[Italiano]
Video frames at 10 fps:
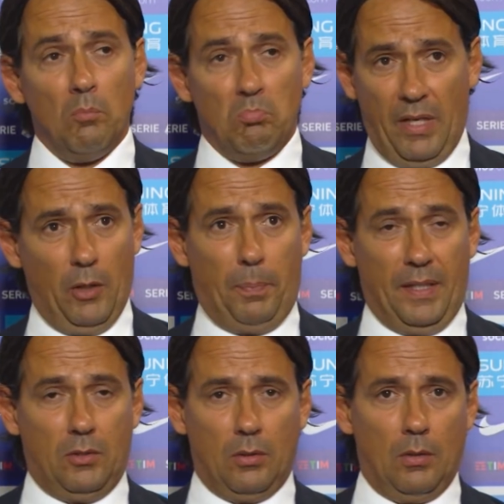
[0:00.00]
Ma io
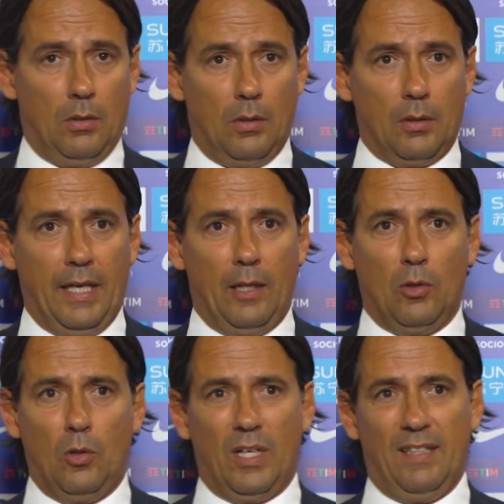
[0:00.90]
penso che
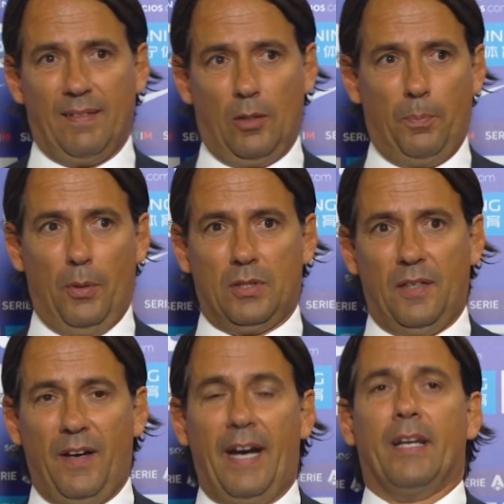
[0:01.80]
all'occorrenza lo possa
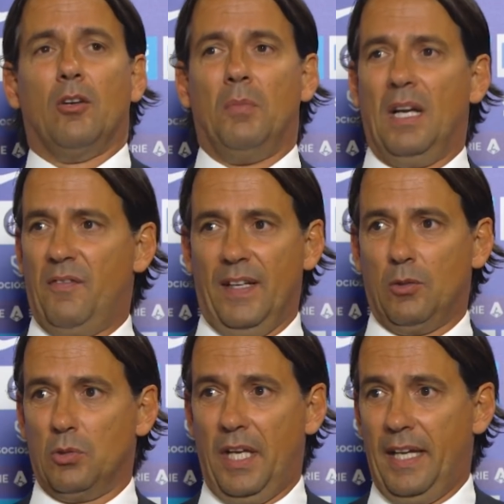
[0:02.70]
fare come l'ha
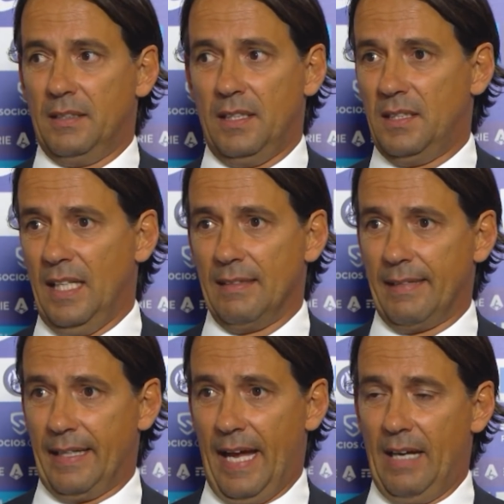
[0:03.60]
fatto Sensi, si
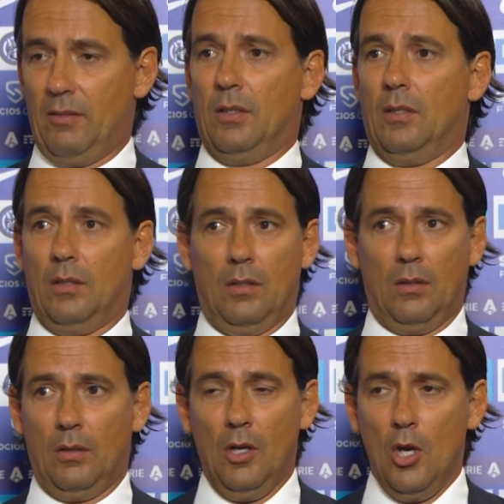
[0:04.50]

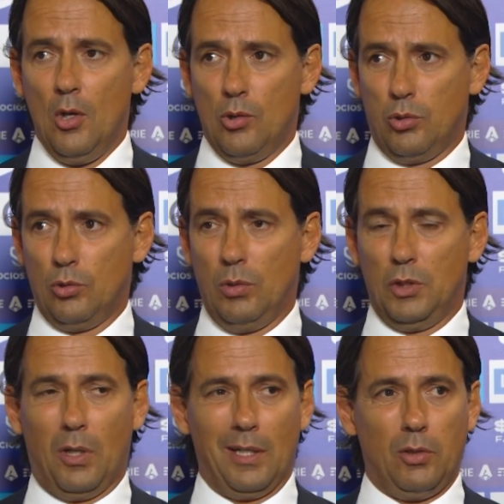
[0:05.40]
alternavano, sono due
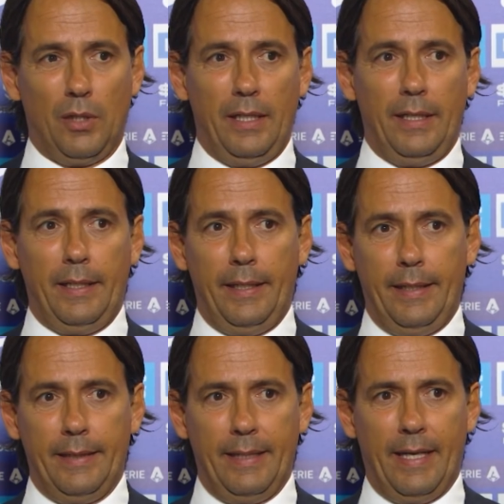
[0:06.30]

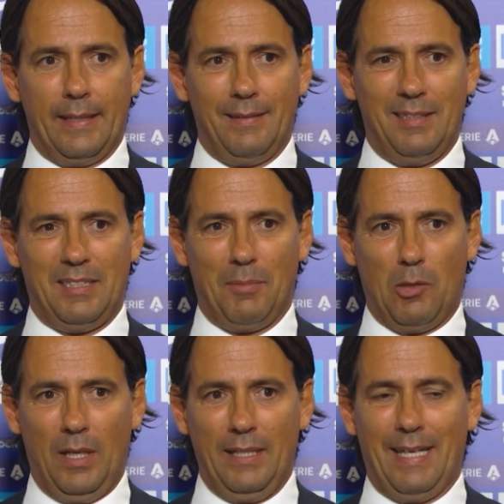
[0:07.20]
giocatori di grandissima
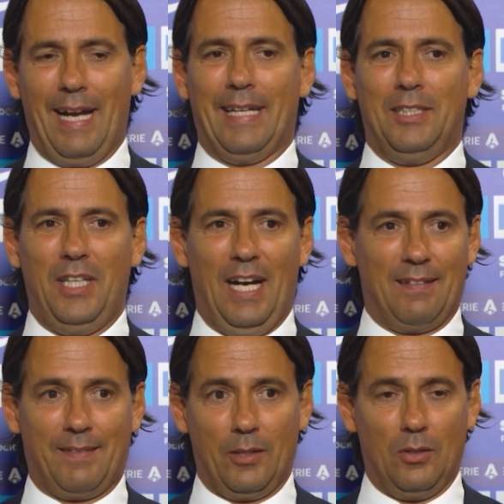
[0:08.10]
qualità che ci
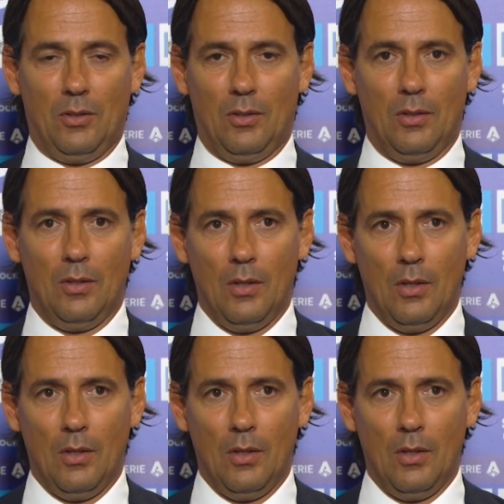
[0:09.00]
alzano